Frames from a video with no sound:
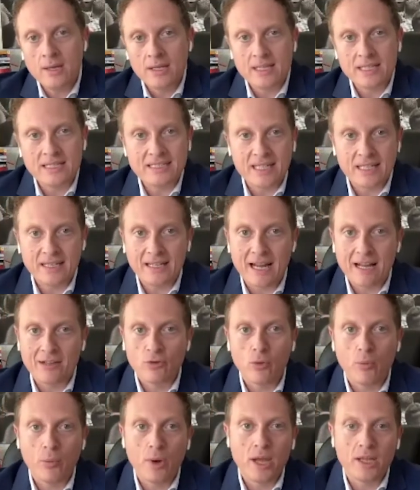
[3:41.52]
che si
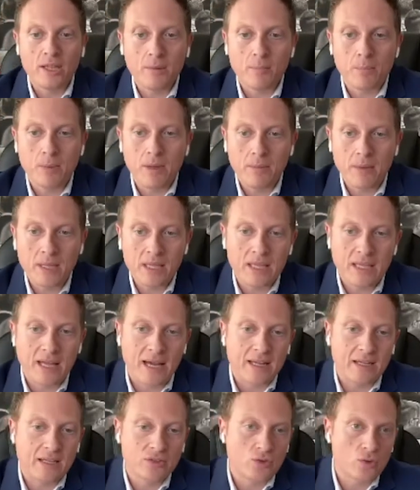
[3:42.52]
andranno poi ad
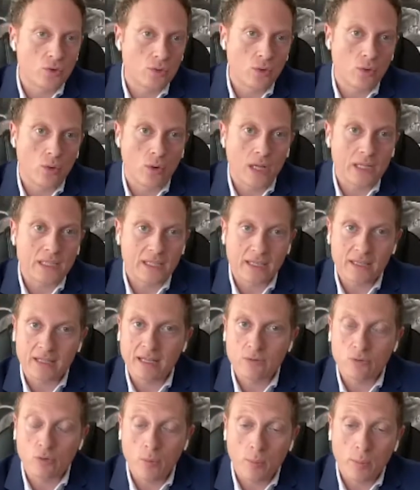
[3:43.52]
implementare sono
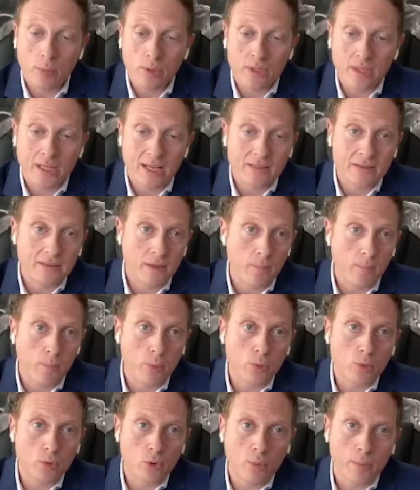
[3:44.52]
altrettanto importanti
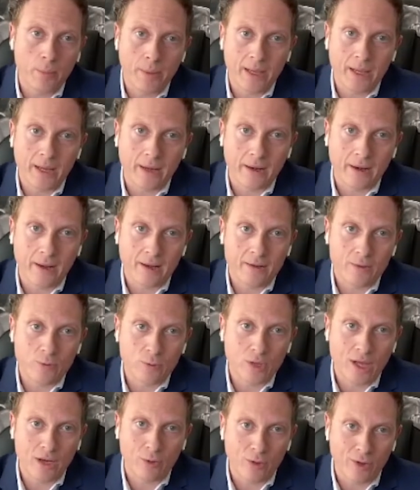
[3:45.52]
appunto per
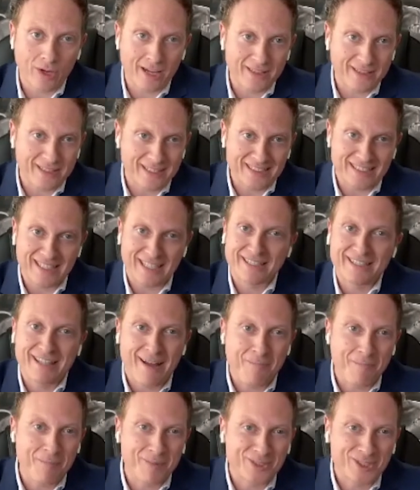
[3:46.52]
una corretta
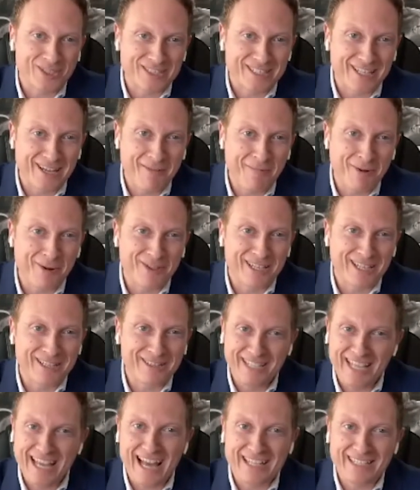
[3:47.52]
startup. Ce ne sarebbero
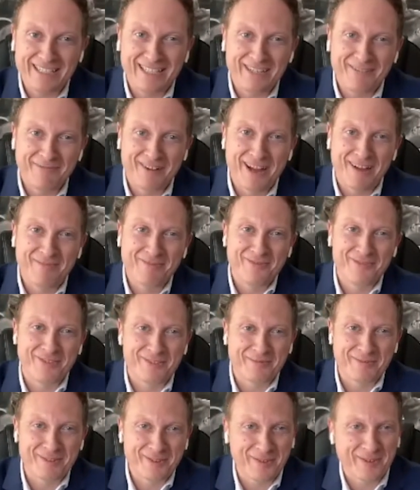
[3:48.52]
tanti altri ma mi
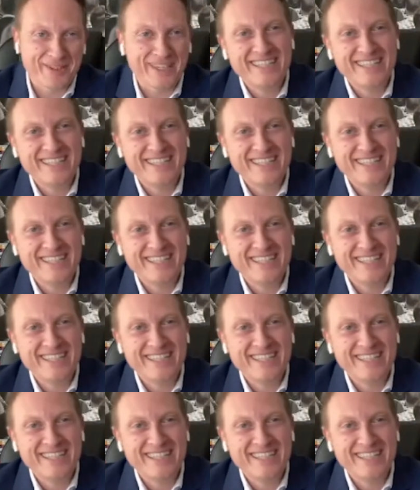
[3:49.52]
fermo qui.